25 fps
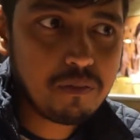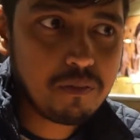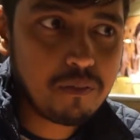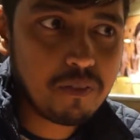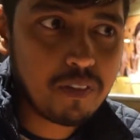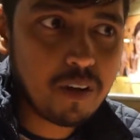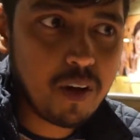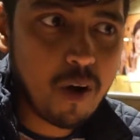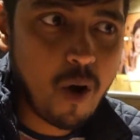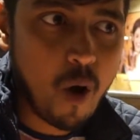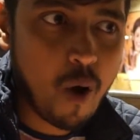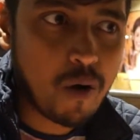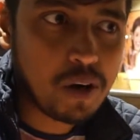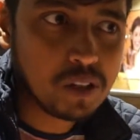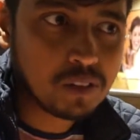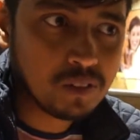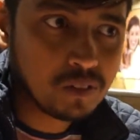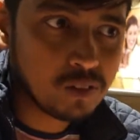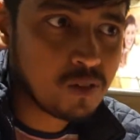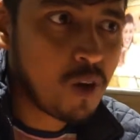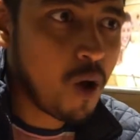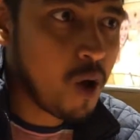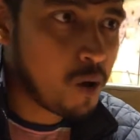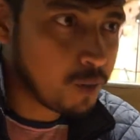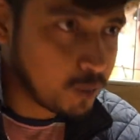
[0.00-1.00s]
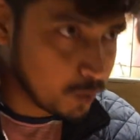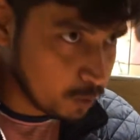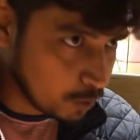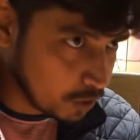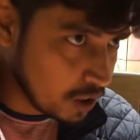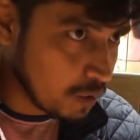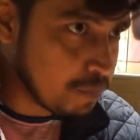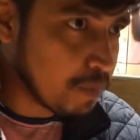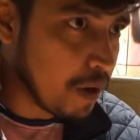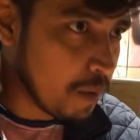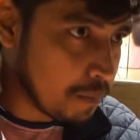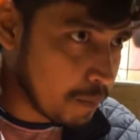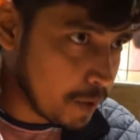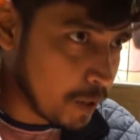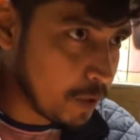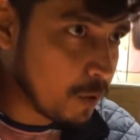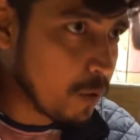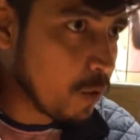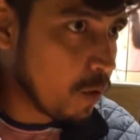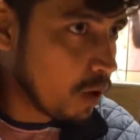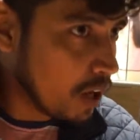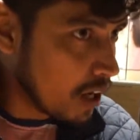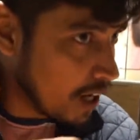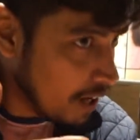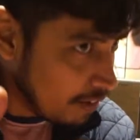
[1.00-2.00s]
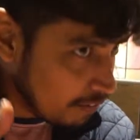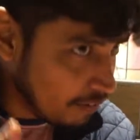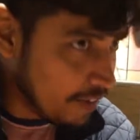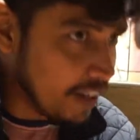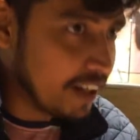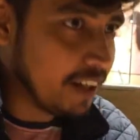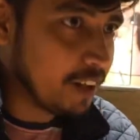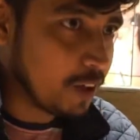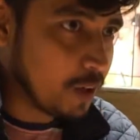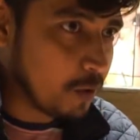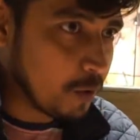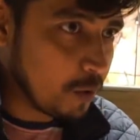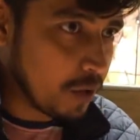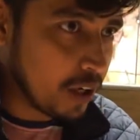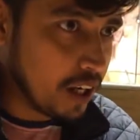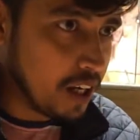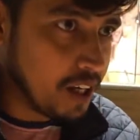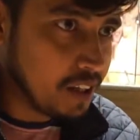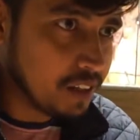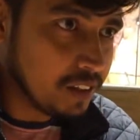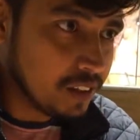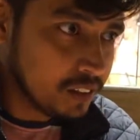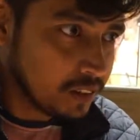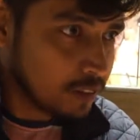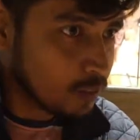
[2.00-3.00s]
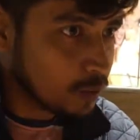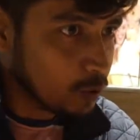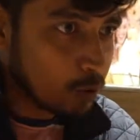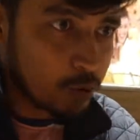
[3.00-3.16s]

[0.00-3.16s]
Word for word: मतलब उसकी पापड़ी को अगर आप वेट करोगे हम्म।